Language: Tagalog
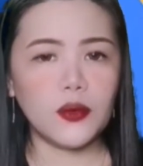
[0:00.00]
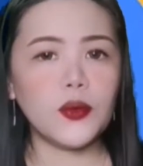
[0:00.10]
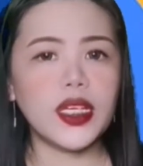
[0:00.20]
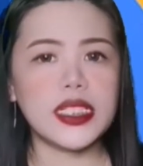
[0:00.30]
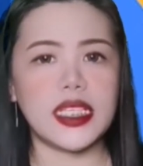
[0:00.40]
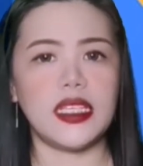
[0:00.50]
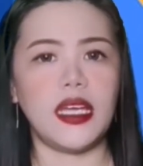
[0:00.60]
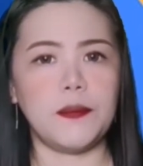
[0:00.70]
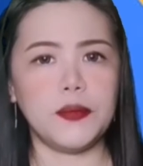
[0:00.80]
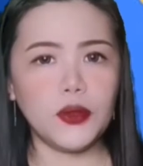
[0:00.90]
Google sign
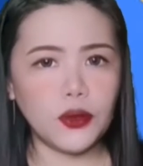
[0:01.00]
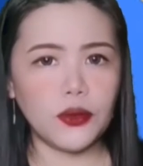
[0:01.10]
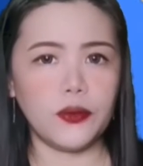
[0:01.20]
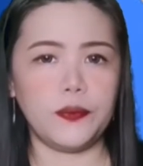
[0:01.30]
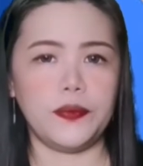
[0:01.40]
up nyo.